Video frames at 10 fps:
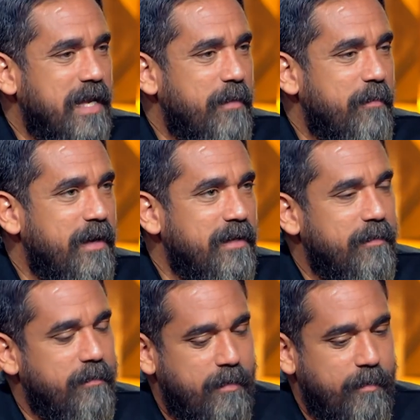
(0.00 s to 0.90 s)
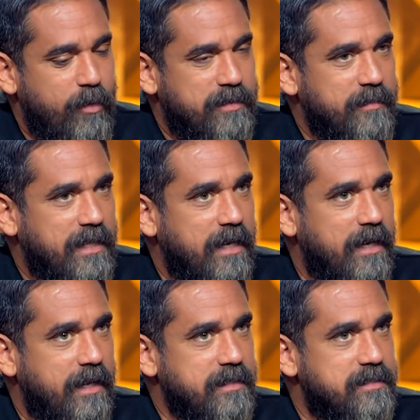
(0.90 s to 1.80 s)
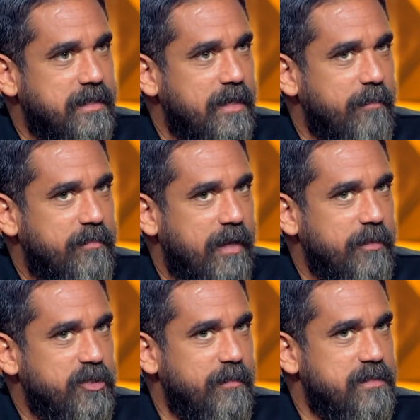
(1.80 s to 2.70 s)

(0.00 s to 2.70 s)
دايما بقى معتمد على الاغاني السنجل ما بتعملش